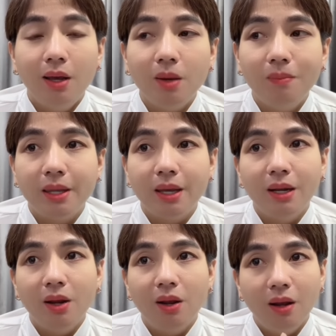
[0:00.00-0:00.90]
nói chung là chị
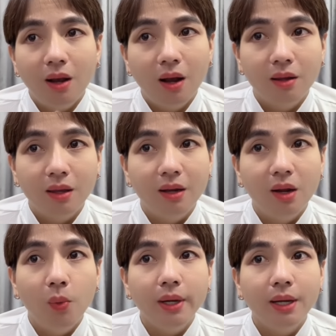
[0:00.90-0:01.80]
đi ờ, chị đi
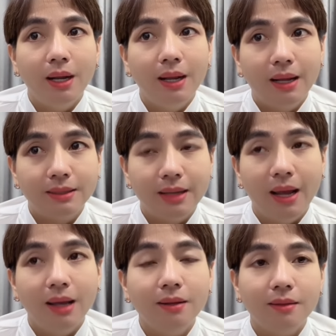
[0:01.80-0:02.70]
quyết định là
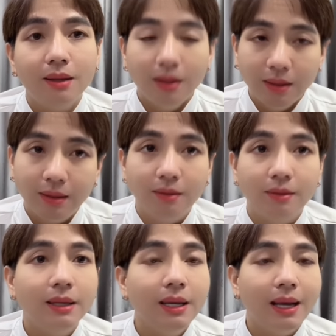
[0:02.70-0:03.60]
sẽ tin
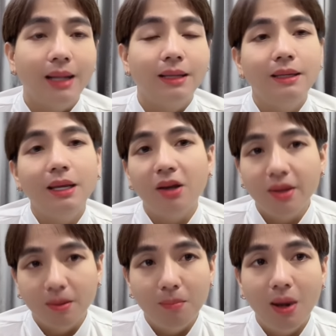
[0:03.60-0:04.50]
tưởng chí cảnh với võ
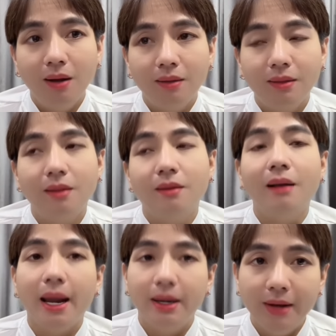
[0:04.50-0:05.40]
việt bân tin tưởng
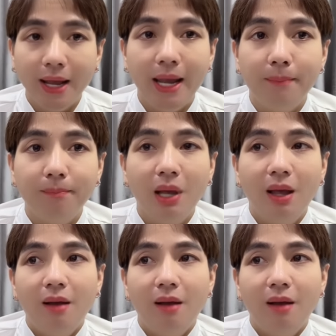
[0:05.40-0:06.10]
hai đứa em